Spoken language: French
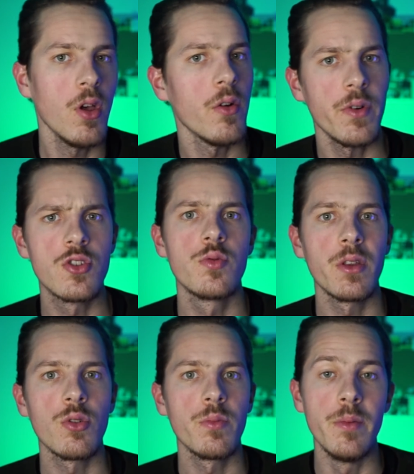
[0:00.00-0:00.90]
Non, en fait, je suis
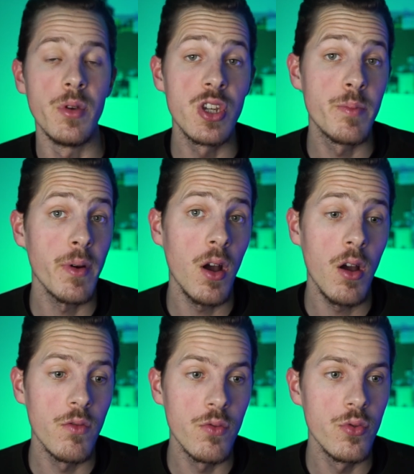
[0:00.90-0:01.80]
pas tombé. Mais j'ai
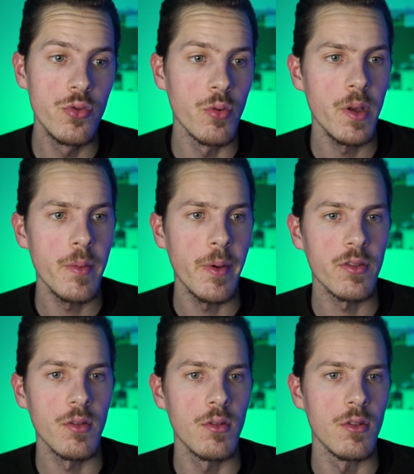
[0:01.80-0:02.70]
pas voulu tomber parce
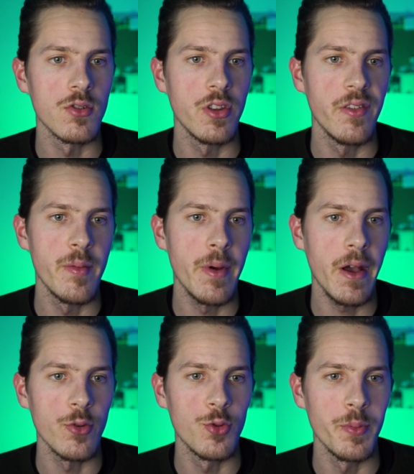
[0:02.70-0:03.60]
que j'en avais
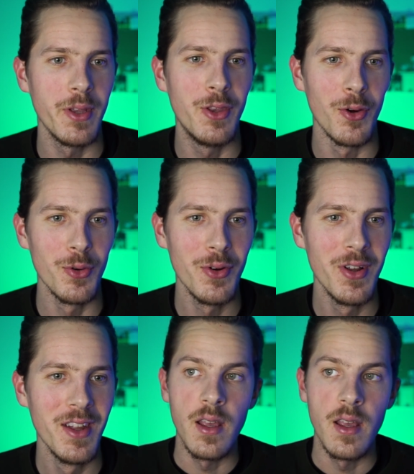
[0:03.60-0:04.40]
marre de tomber dans l'eau.